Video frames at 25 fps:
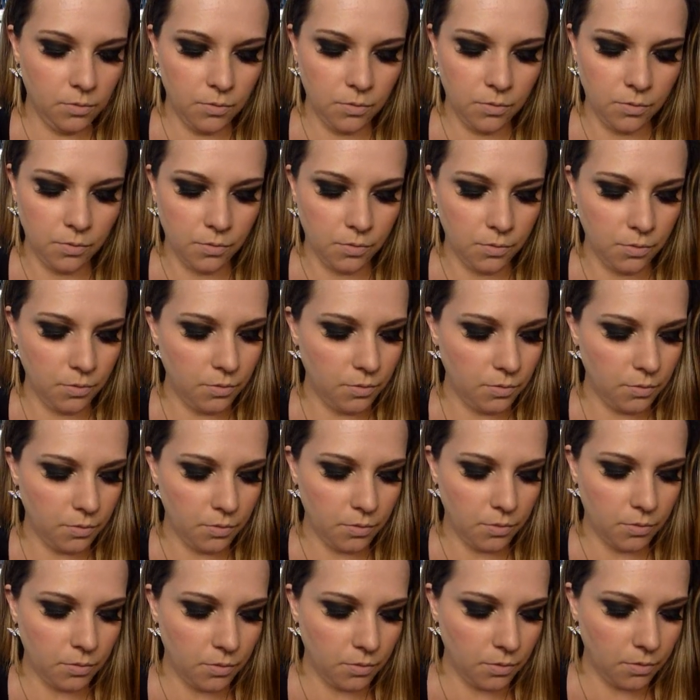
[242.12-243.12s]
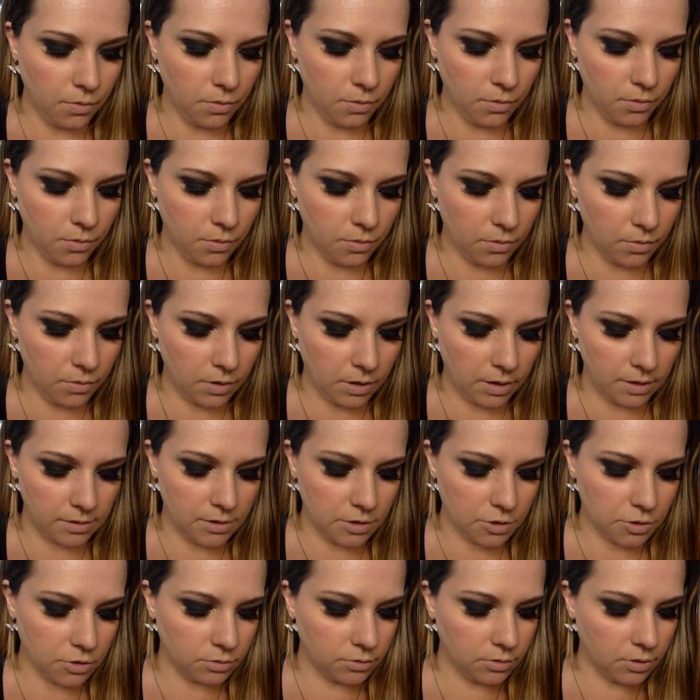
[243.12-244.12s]
o ah,
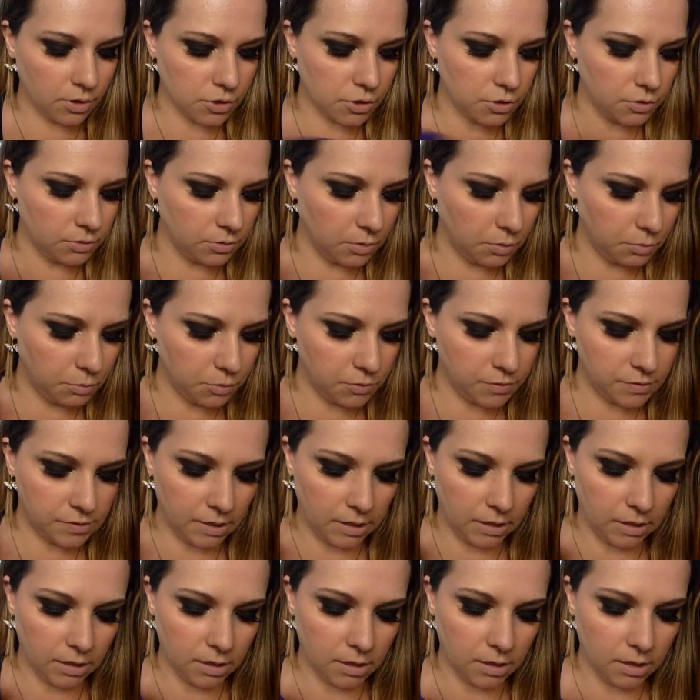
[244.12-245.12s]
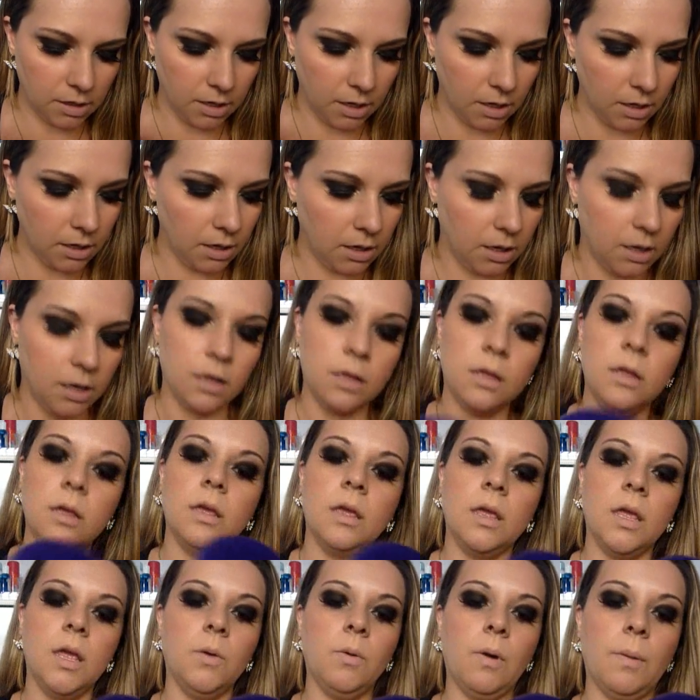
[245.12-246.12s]
deixa eu... Acho que eu não mostrei aqui, né? É,
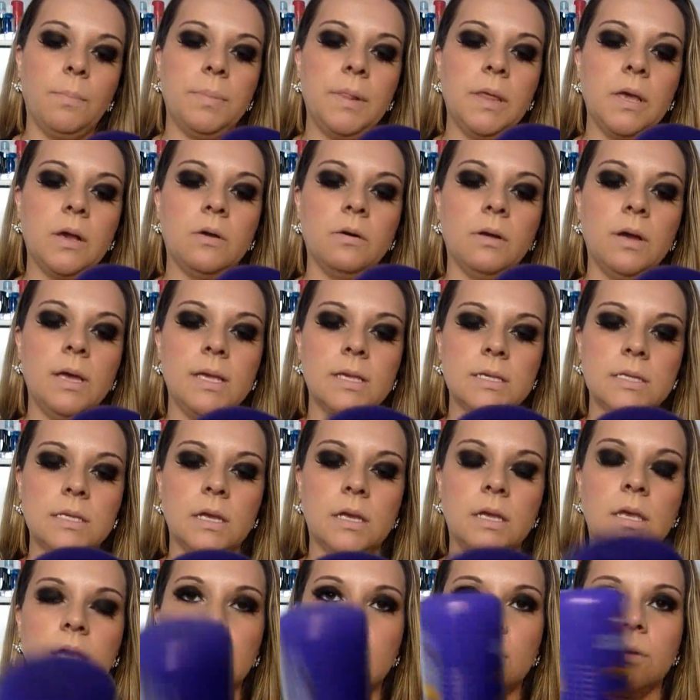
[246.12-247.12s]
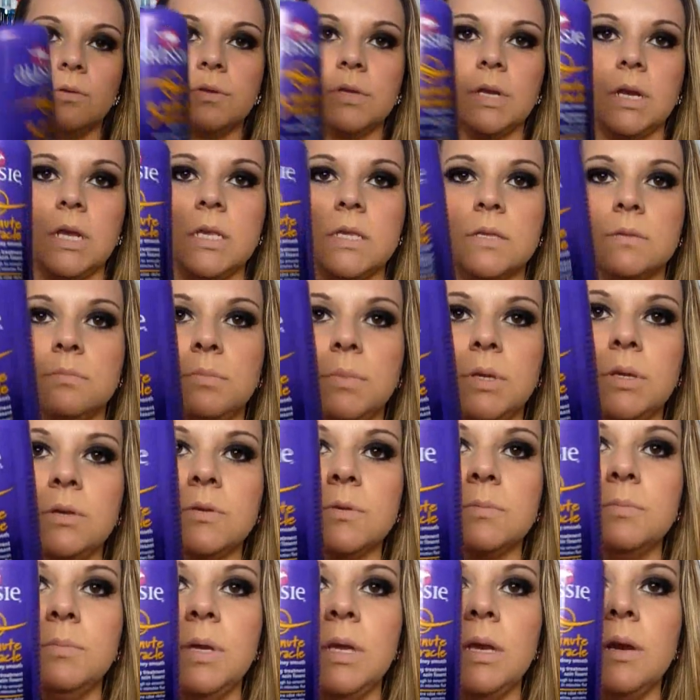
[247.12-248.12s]
eu aplico esse daqui, que é o 3
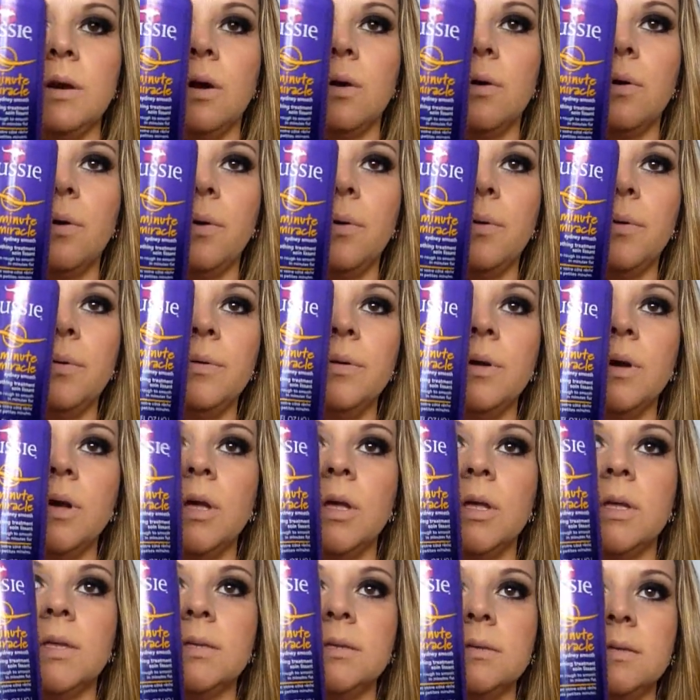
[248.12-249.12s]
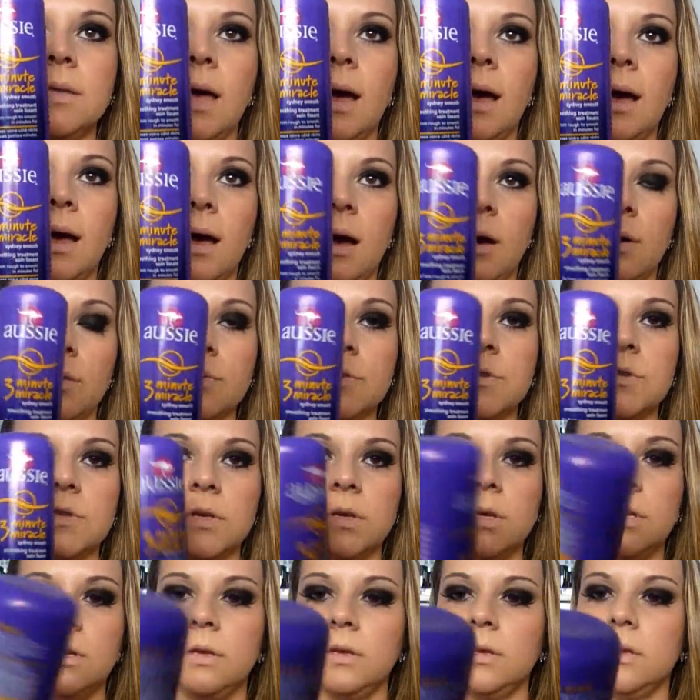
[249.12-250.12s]
Minute Miracle, da
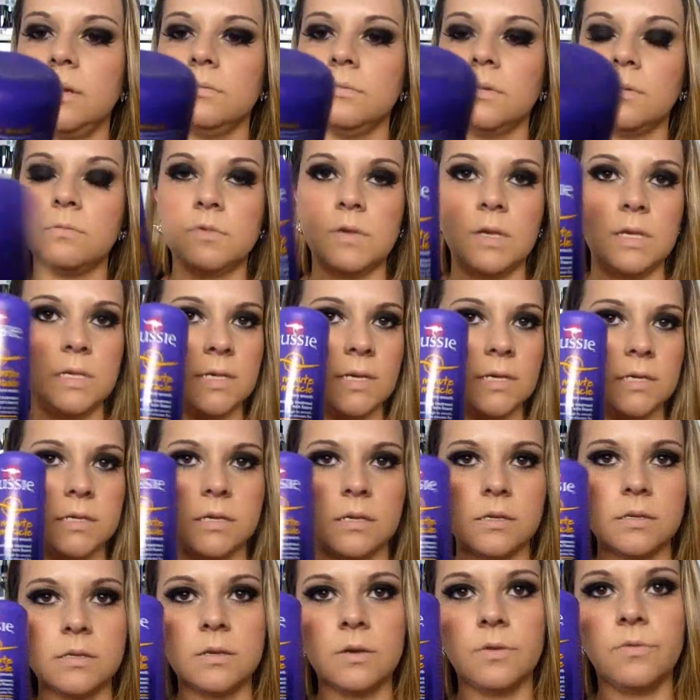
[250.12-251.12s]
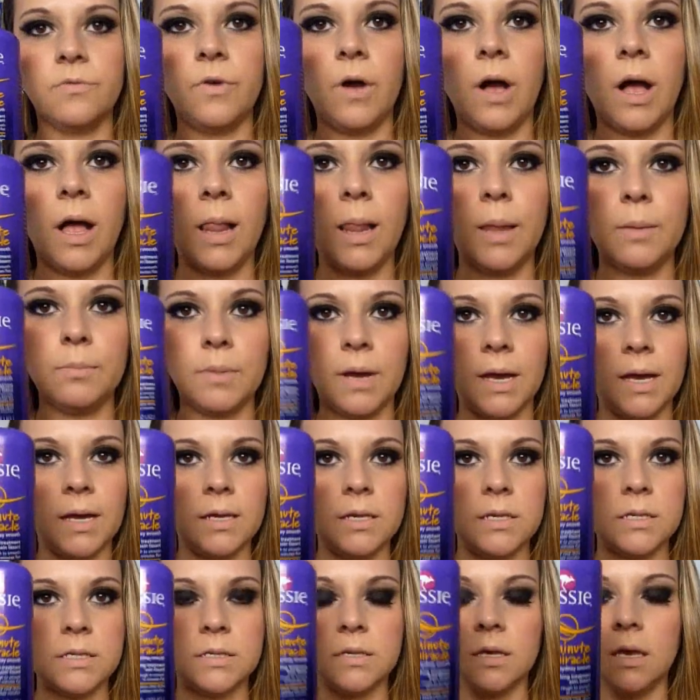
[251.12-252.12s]
Alce. Eu não sei se é assim que se fala,
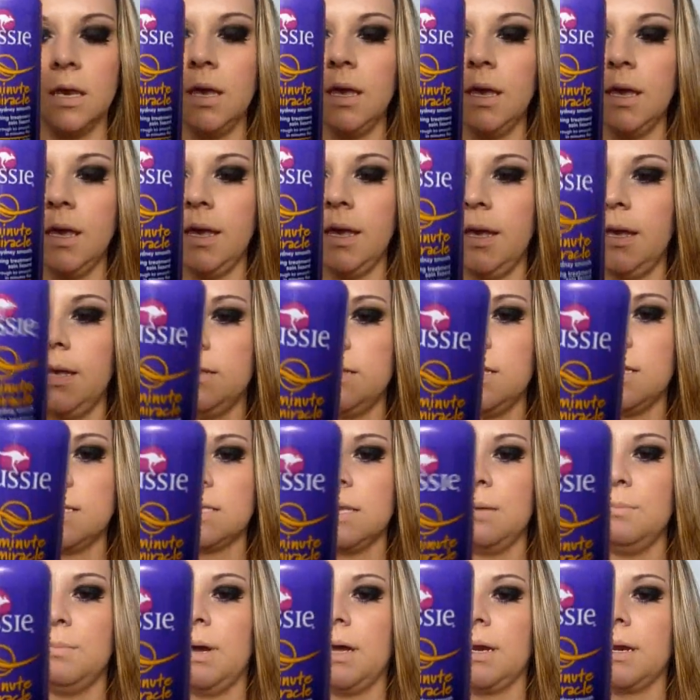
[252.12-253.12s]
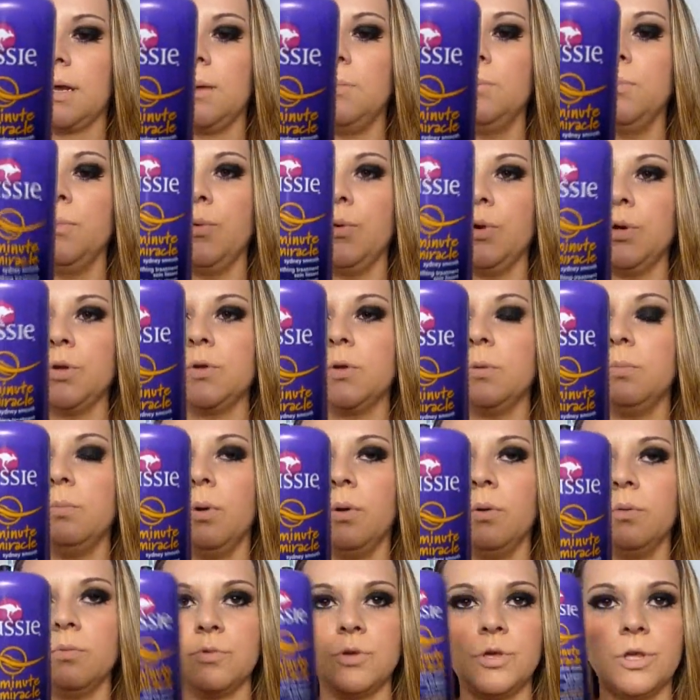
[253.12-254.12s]
mas é dessa marca. Muito
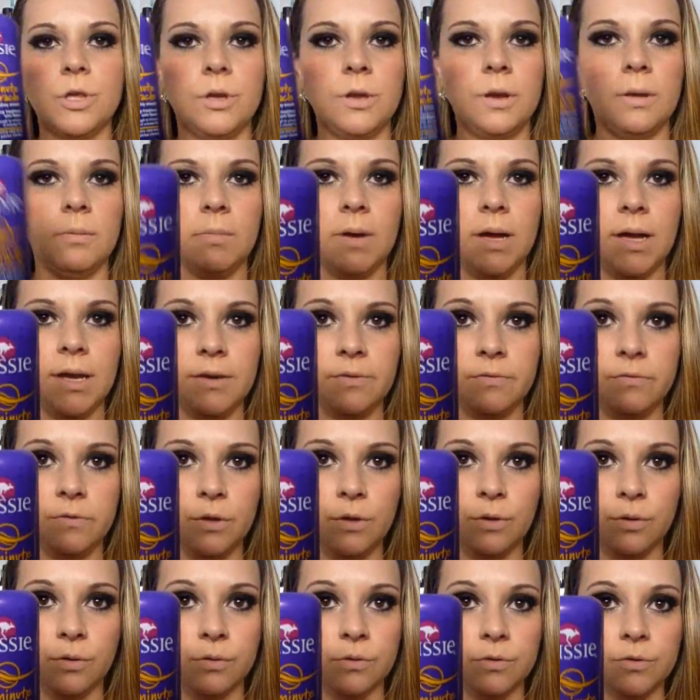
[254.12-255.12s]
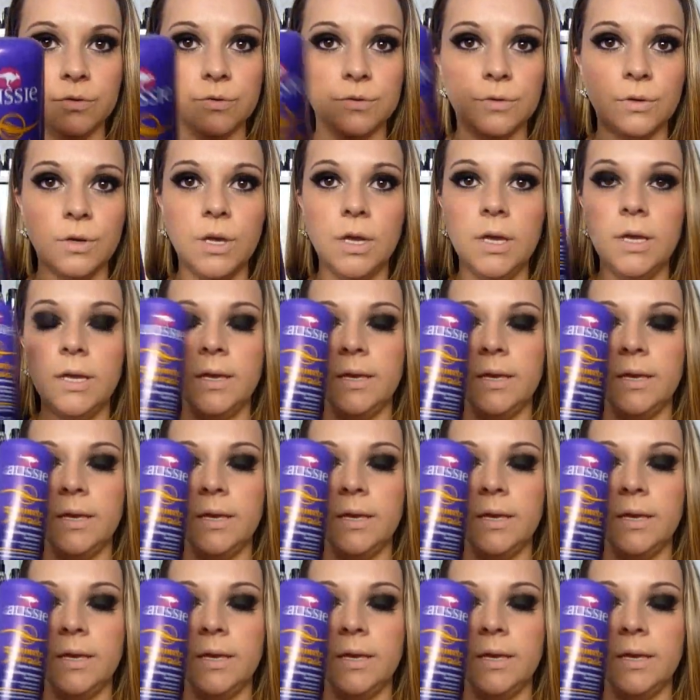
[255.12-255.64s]
bom, o cheiro é maravilhoso.